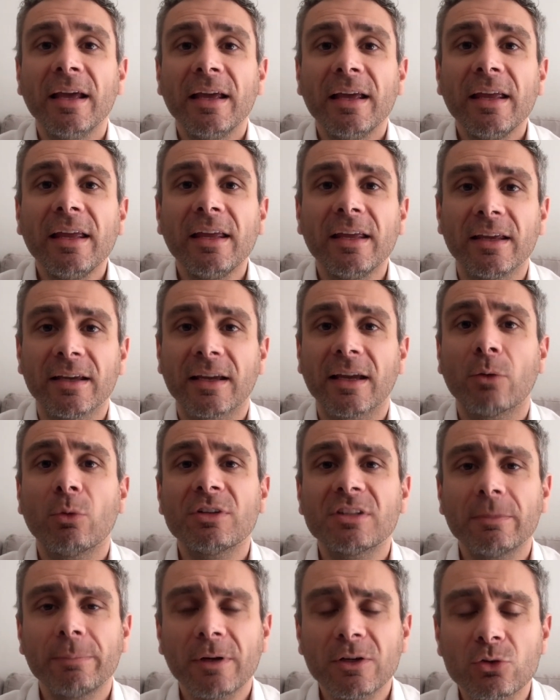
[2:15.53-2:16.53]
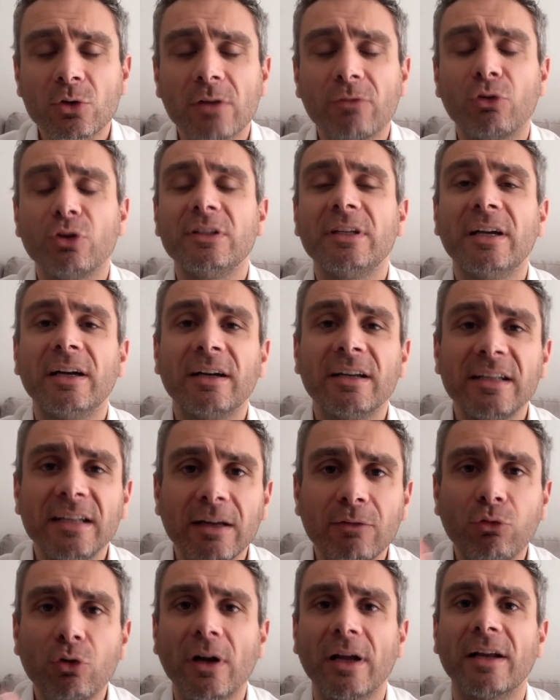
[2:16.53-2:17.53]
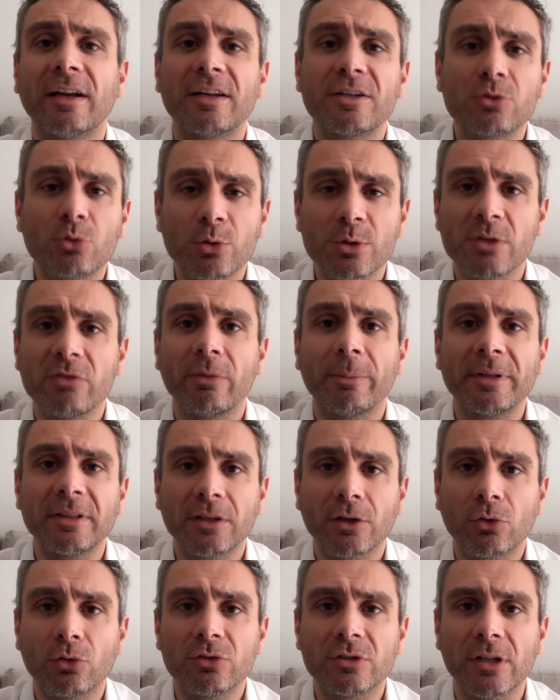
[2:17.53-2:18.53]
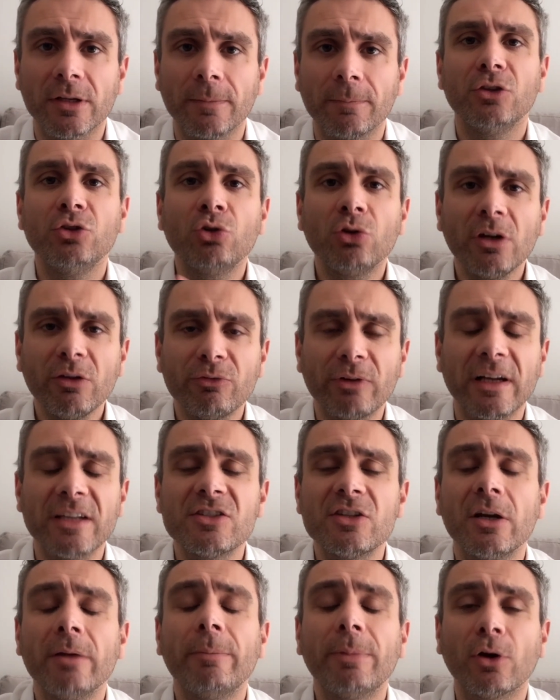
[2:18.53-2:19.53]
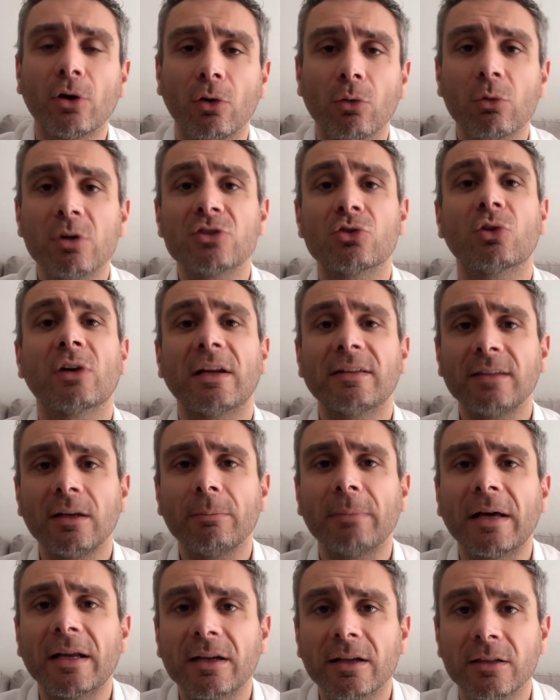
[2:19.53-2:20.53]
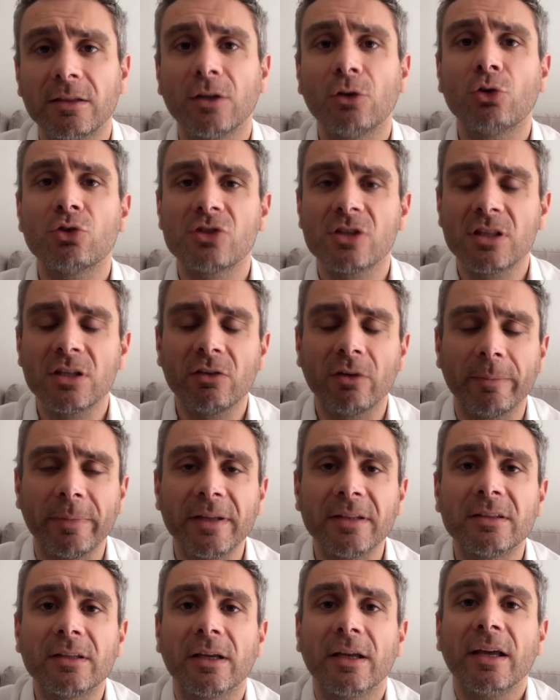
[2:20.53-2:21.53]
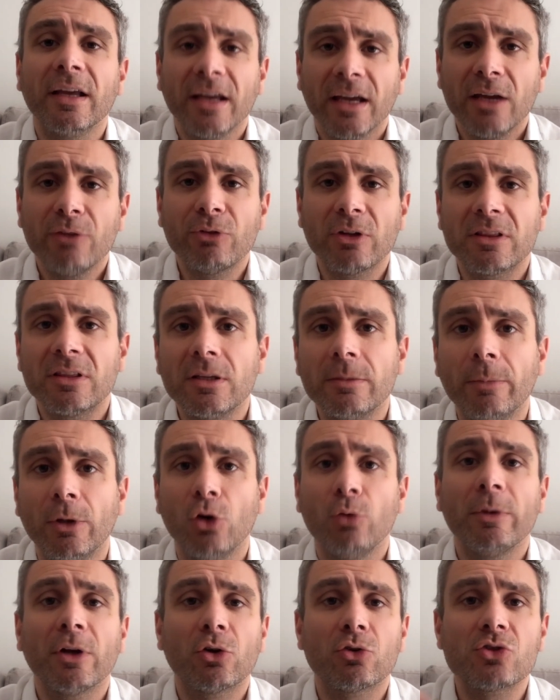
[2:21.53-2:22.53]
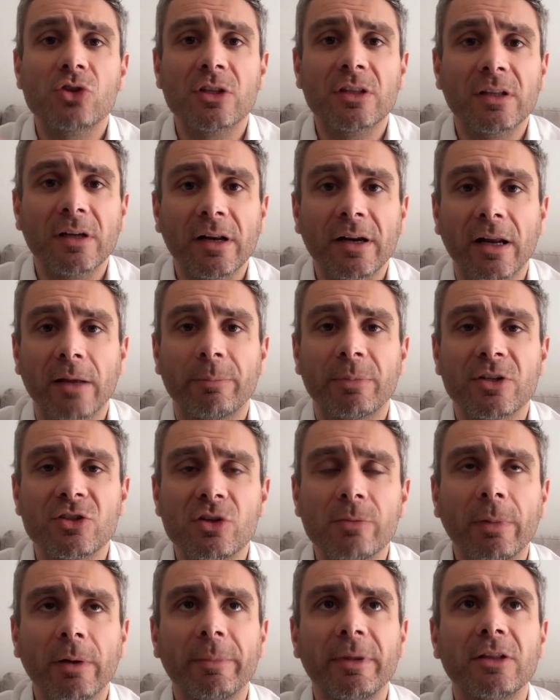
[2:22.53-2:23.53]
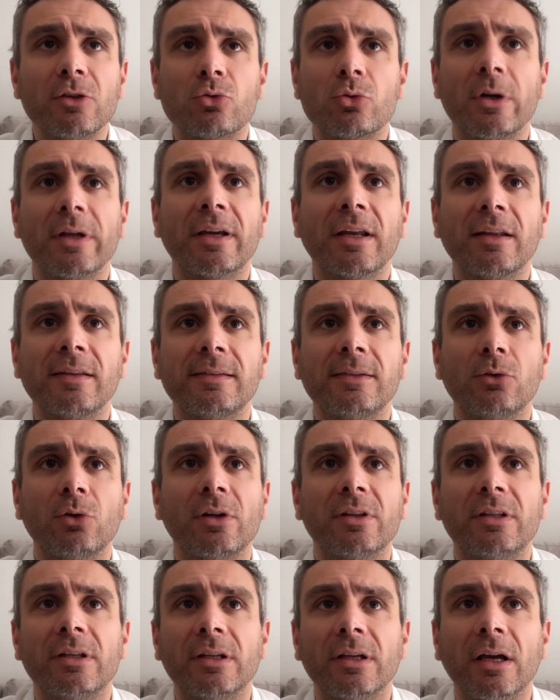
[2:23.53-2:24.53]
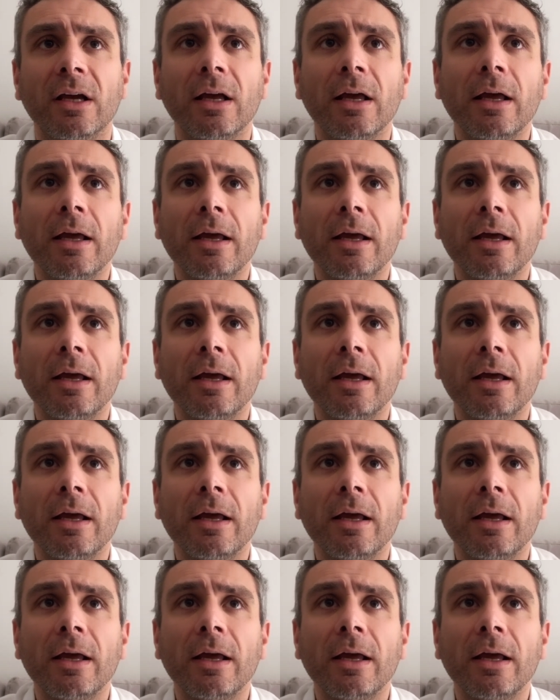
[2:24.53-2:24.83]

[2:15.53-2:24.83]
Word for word: e che questa persona voglia lavorare esclusivamente con te. Non è facile, però questo grazie al marketing oggettivamente è fattibile. Io mi concentrerei principalmente sulla creazione di